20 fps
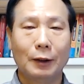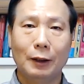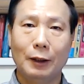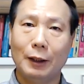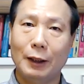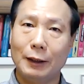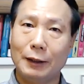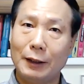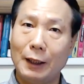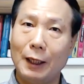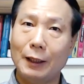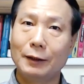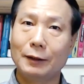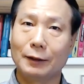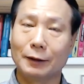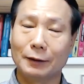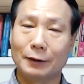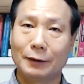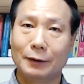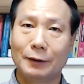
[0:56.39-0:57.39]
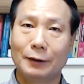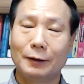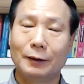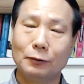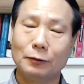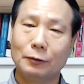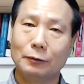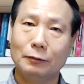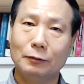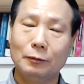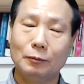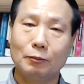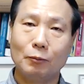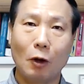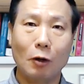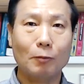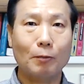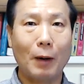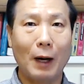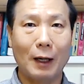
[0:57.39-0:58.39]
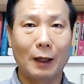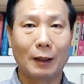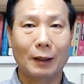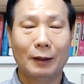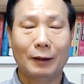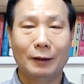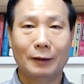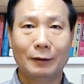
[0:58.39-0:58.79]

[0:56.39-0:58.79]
아, 예능 또는 먹방,